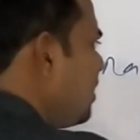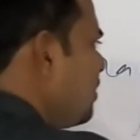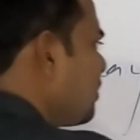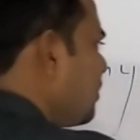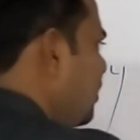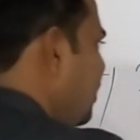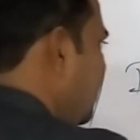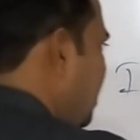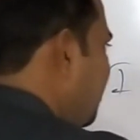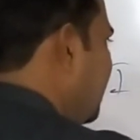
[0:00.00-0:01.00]
आई
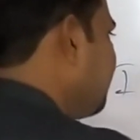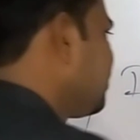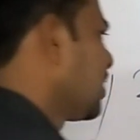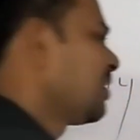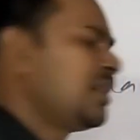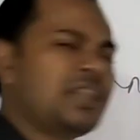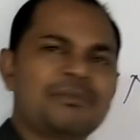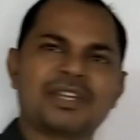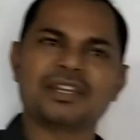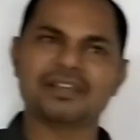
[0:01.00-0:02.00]
कम इन ये
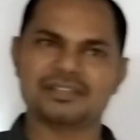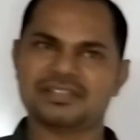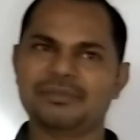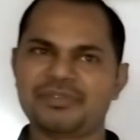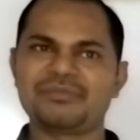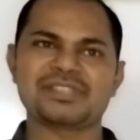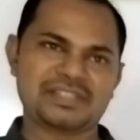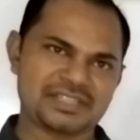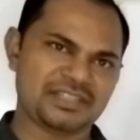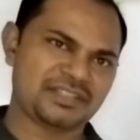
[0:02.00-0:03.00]
हमारा आज का
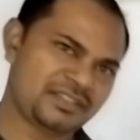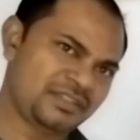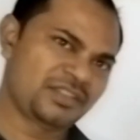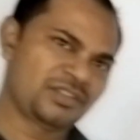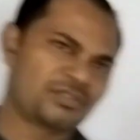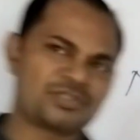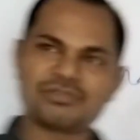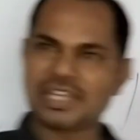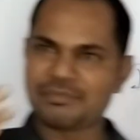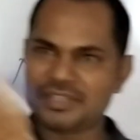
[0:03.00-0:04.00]
प्रीवियस लेसन है और
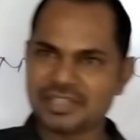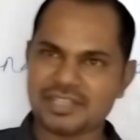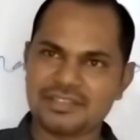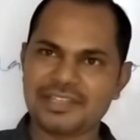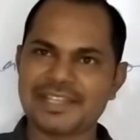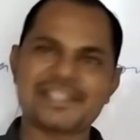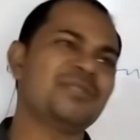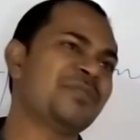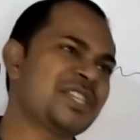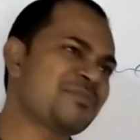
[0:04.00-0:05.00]
चूँकि आप ही ने कहा था कि
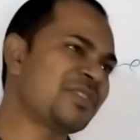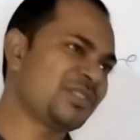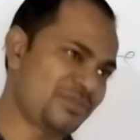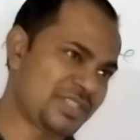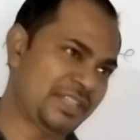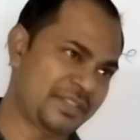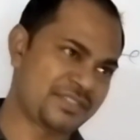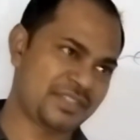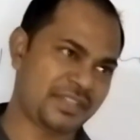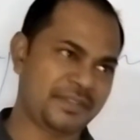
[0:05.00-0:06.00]
लेसन वाइज पढ़ें तो ज़्यादा
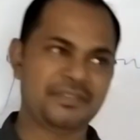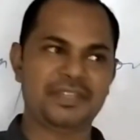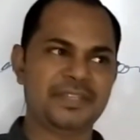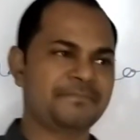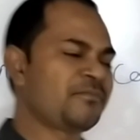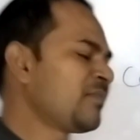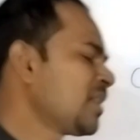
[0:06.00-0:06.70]
अच्छा है ठीक है